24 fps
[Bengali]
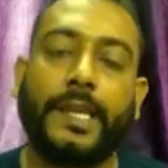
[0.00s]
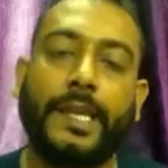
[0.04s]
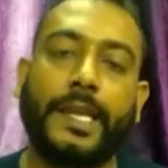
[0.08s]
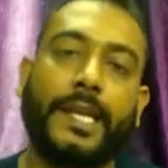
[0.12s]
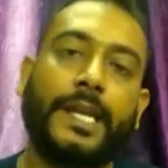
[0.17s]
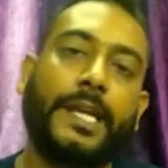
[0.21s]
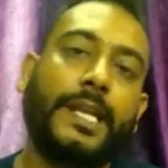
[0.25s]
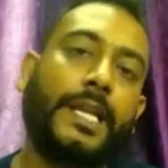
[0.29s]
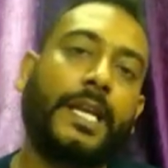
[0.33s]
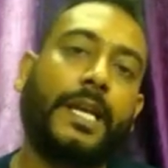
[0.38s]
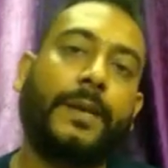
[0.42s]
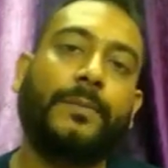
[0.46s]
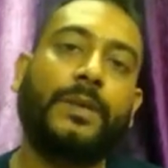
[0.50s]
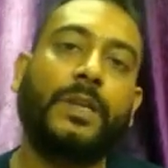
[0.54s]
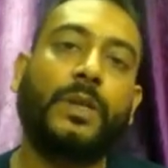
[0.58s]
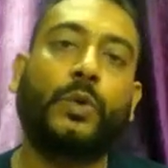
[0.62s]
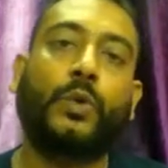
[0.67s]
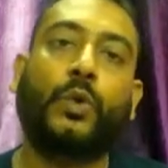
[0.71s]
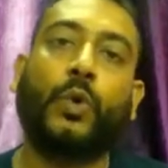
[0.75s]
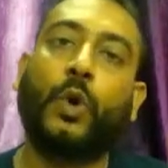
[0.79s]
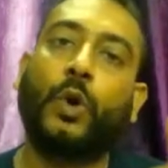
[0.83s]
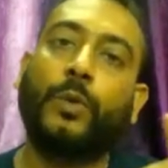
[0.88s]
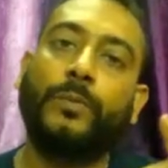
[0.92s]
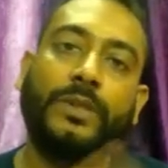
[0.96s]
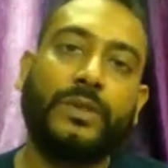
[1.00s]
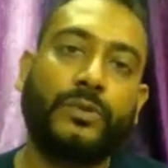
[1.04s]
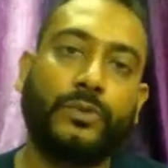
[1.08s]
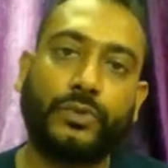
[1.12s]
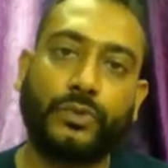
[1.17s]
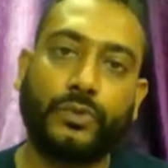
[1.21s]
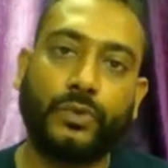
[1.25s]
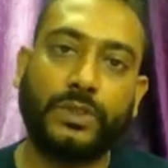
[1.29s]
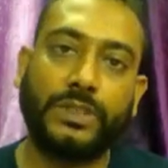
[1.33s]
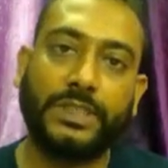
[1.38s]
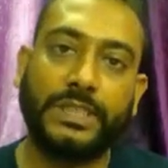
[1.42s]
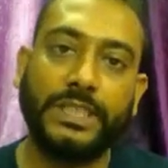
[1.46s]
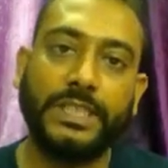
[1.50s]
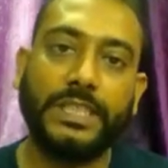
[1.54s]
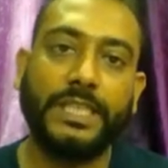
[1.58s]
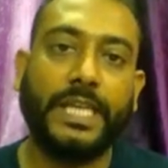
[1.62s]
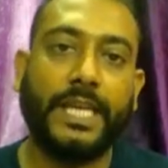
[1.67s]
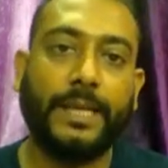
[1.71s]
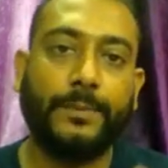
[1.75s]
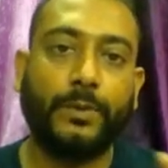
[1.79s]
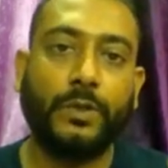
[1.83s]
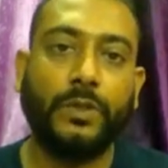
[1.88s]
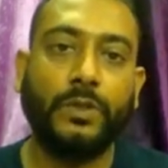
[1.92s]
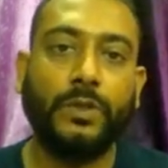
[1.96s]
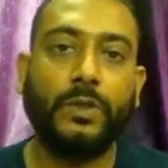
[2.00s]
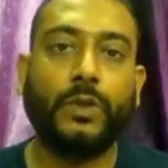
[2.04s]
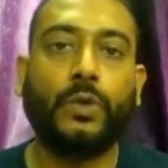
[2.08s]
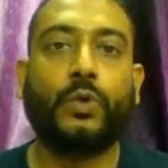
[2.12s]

এখানে আমি ক্রোম ইউজ করছি এবং